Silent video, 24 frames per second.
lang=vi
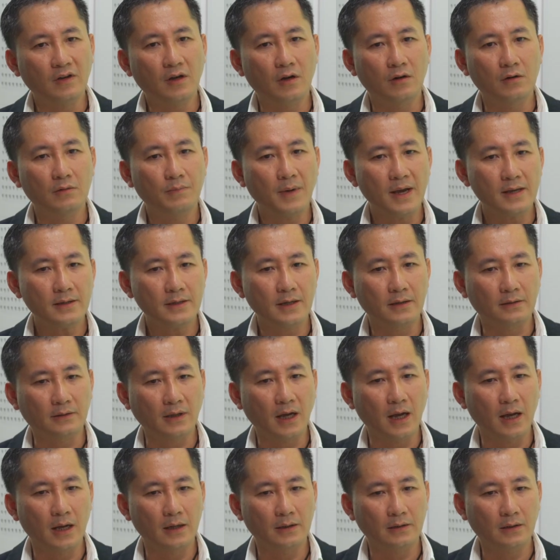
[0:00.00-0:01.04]
với cả OPEC hiện
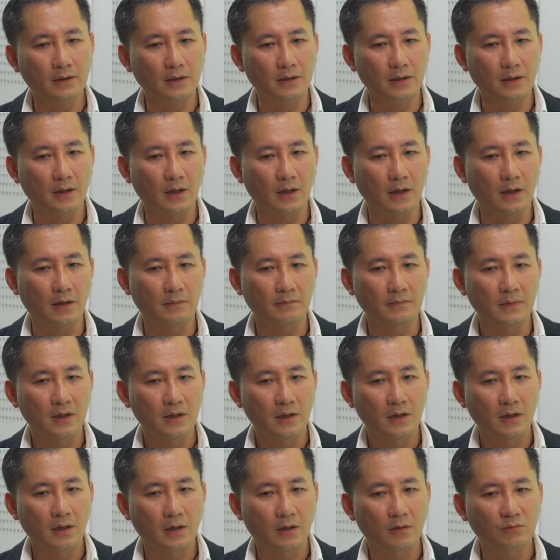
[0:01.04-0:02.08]
tại thì à,
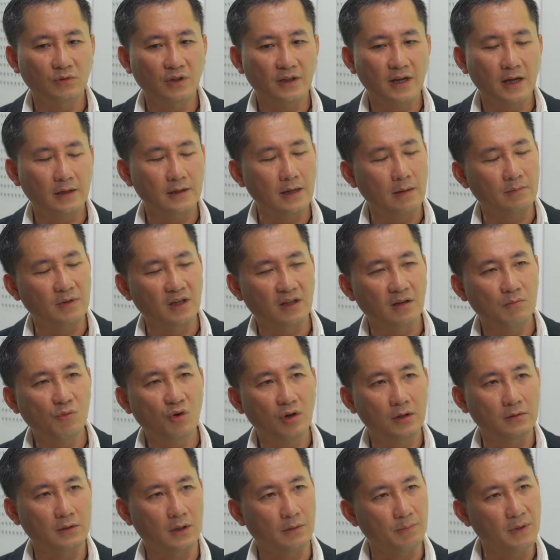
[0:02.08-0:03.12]
công ty đang nhắm đến cái mô
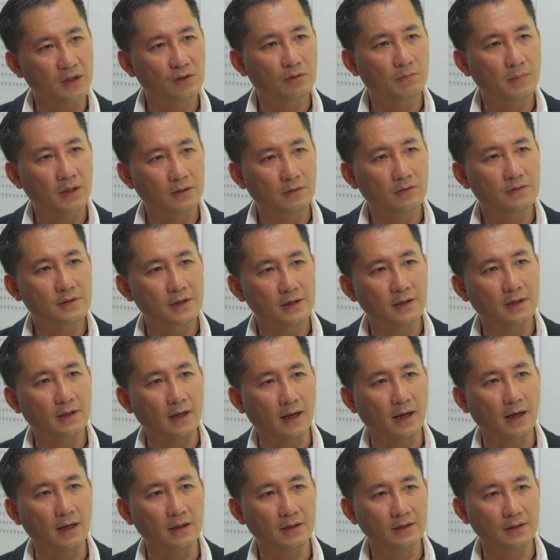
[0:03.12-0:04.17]
hình là B2B2C là
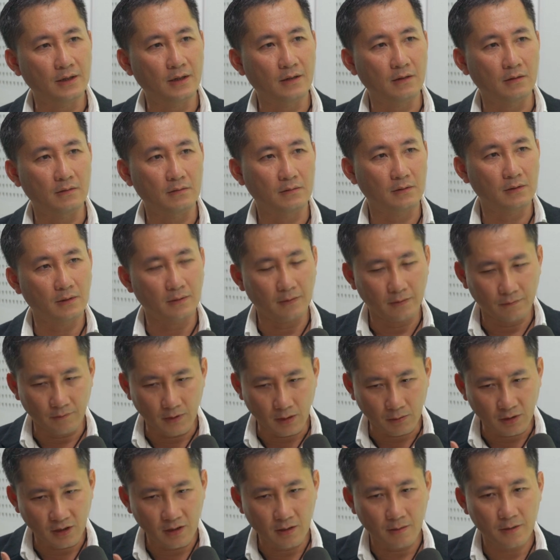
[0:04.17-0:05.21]
khá là nhiều
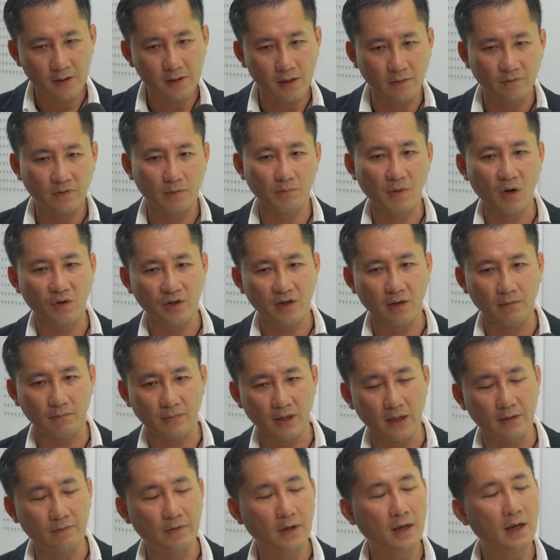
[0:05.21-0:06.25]
việc đưa sản phẩm bảo hiểm
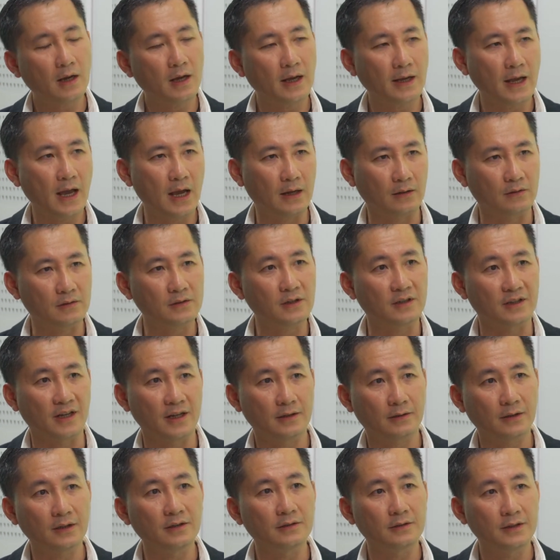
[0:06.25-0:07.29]
đến với các khách hàng nó trở nên
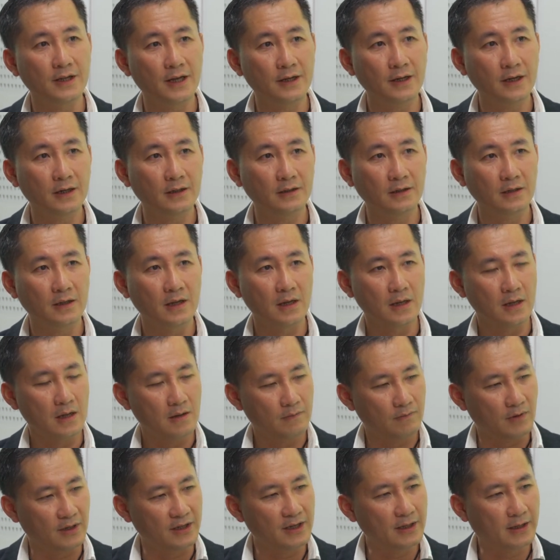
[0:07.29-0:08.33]
tự nhiên hơn
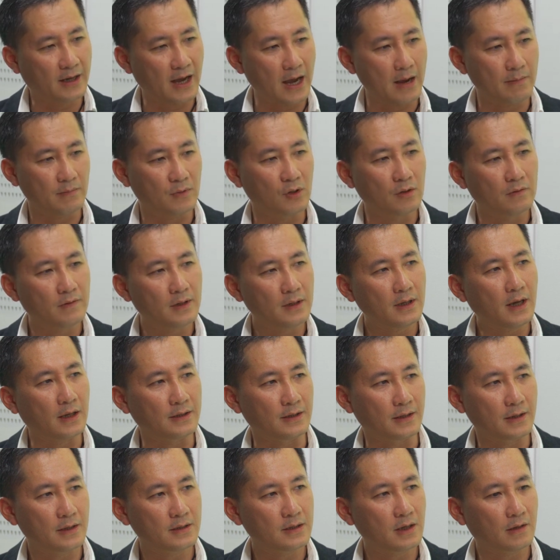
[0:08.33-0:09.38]
và đi kèm đối với cả
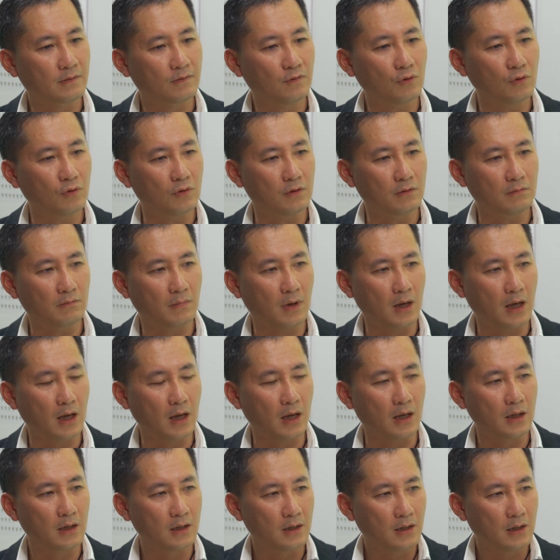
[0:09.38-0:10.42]
những cái dịch vụ
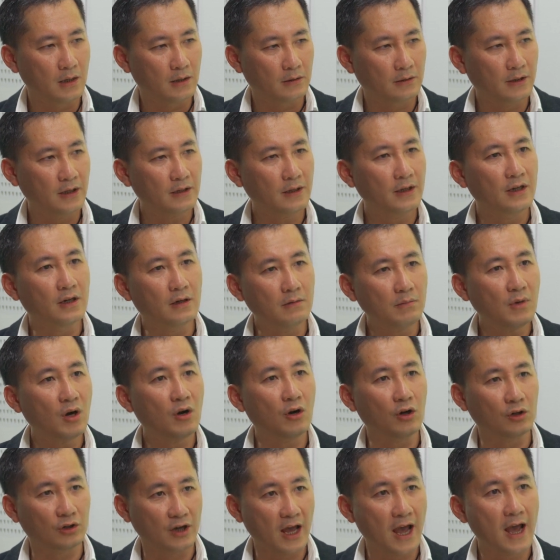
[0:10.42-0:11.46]
mà thiết yếu mà
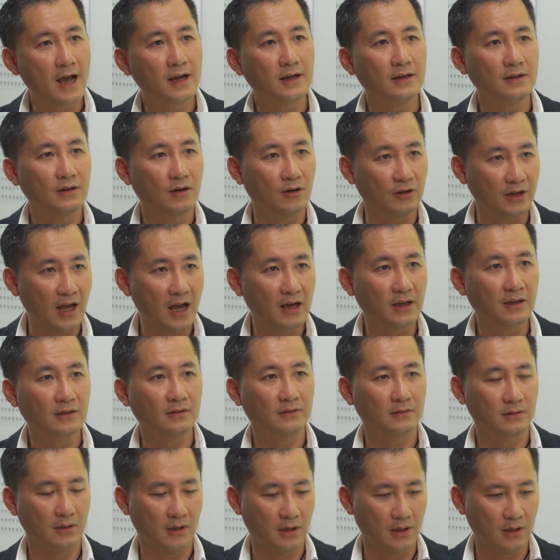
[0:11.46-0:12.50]
họ đang họ đang
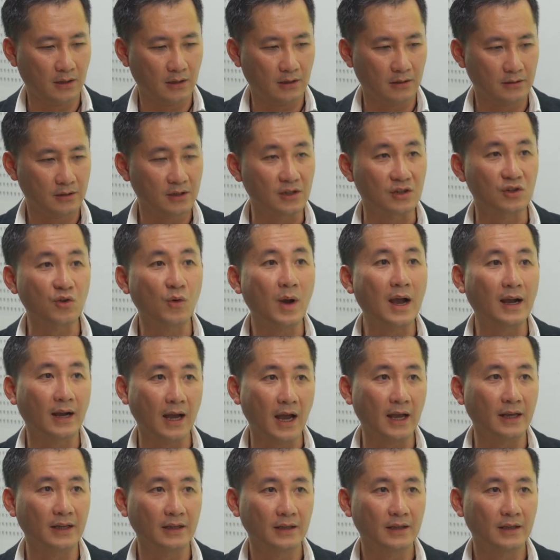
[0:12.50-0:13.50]
à, sử dụng hàng ngày